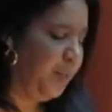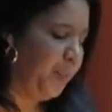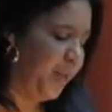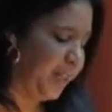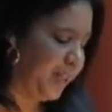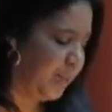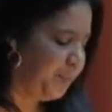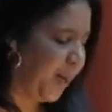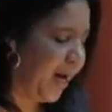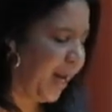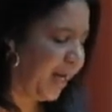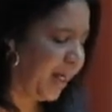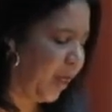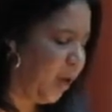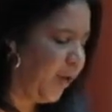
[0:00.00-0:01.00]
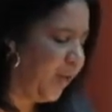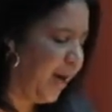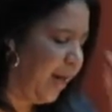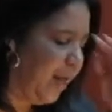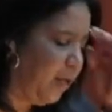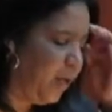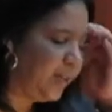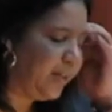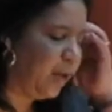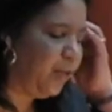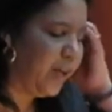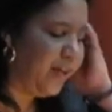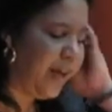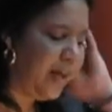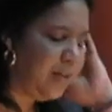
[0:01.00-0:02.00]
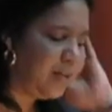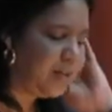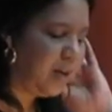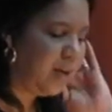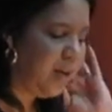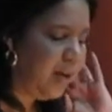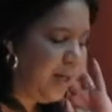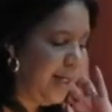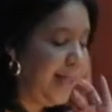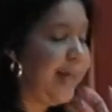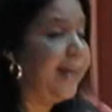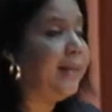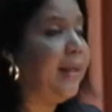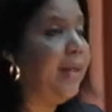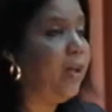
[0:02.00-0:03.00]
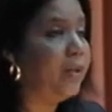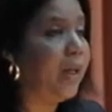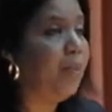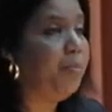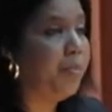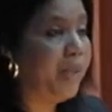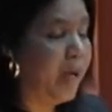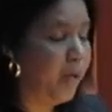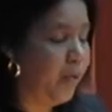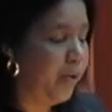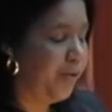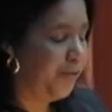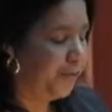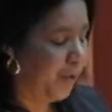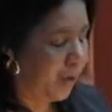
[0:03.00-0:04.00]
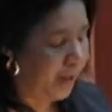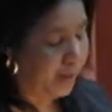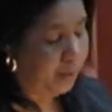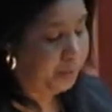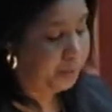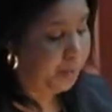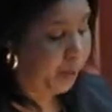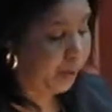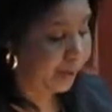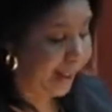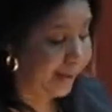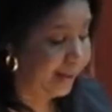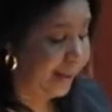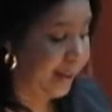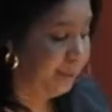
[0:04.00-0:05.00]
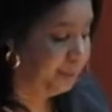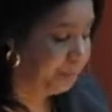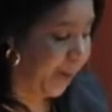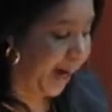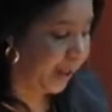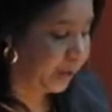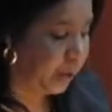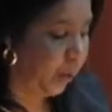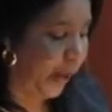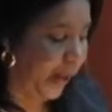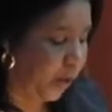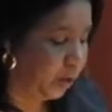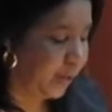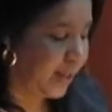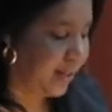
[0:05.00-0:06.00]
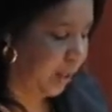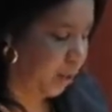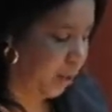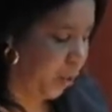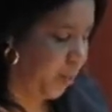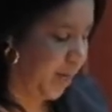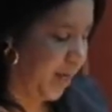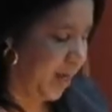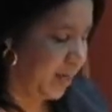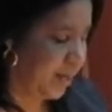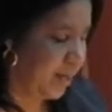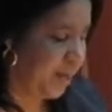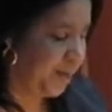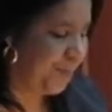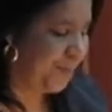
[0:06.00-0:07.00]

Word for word: principal acreedor de la deuda estadounidense y que ha tenido también un importante impacto en otras economías.